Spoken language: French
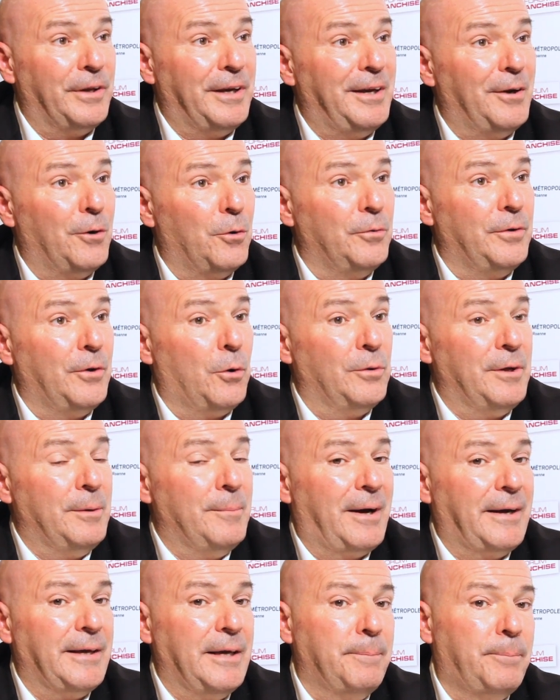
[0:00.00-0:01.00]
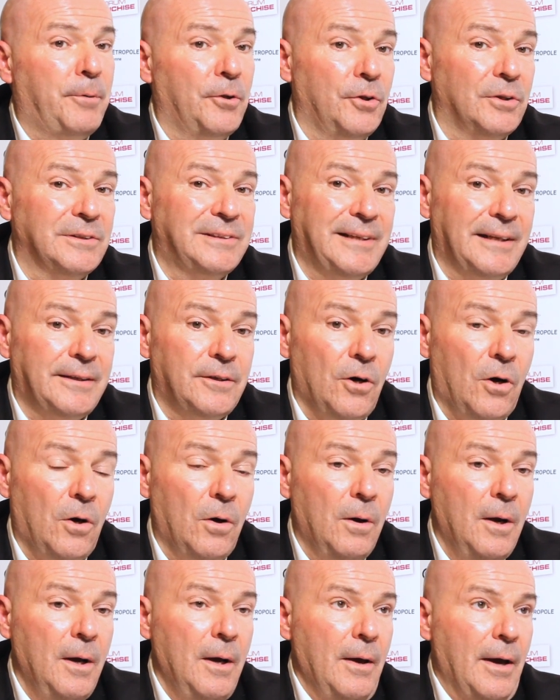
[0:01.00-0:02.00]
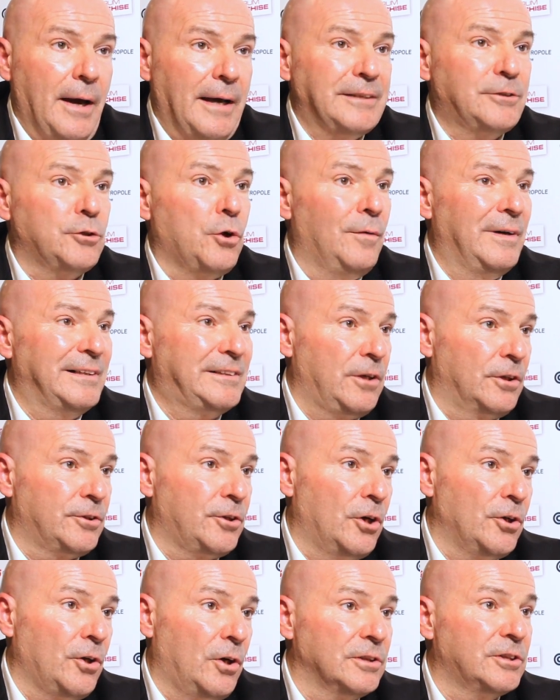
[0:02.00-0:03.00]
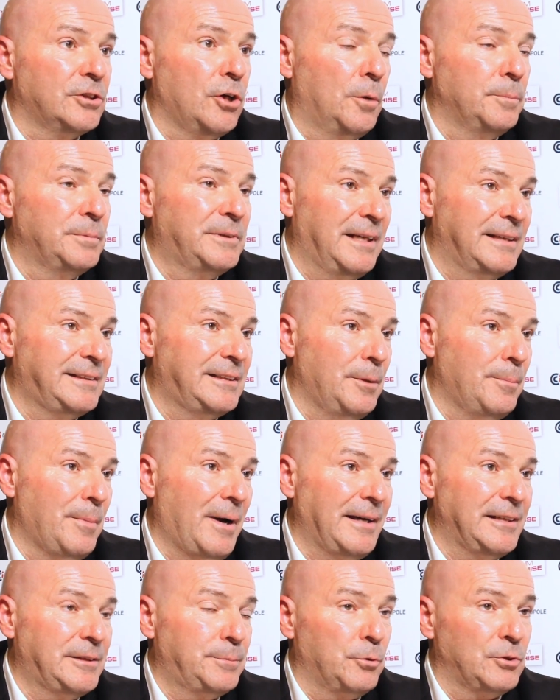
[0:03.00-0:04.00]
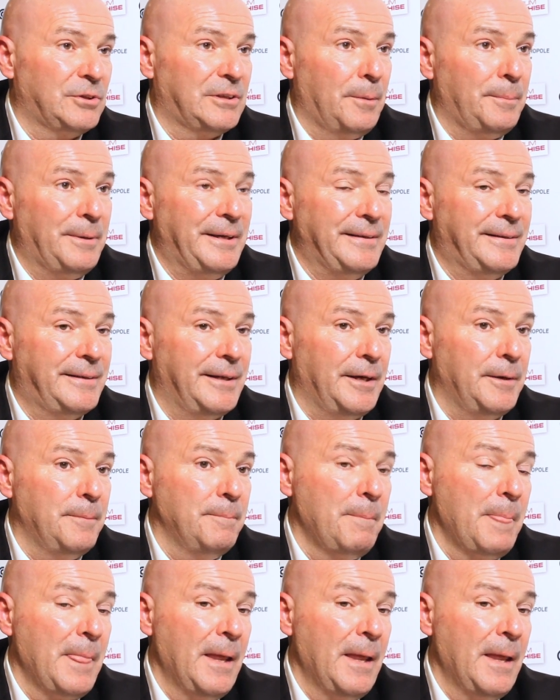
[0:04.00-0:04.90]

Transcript: est, on, est marié pendant 7 ans. Est-ce qu'on va s'entendre ensemble Ça, c'est ma responsabilité.